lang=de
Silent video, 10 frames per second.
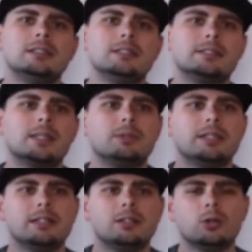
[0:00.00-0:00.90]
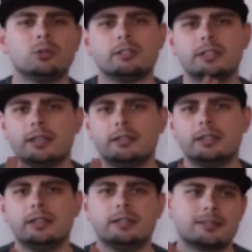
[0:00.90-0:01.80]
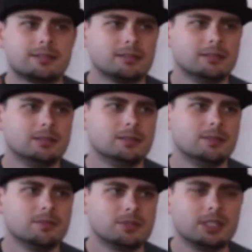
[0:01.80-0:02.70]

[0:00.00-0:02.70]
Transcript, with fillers: Es gibt ja dann auch noch die RTX ähm,